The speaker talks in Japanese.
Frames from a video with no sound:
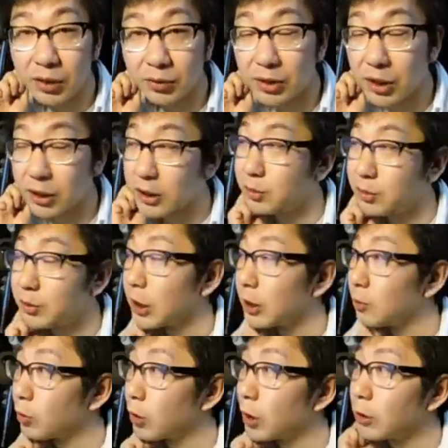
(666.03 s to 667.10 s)
ウサケツみたいな
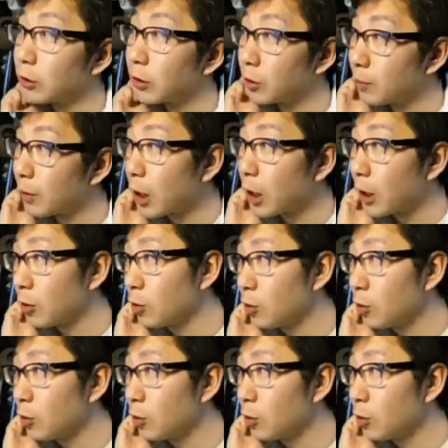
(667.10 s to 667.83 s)
ものがあるけどまああいう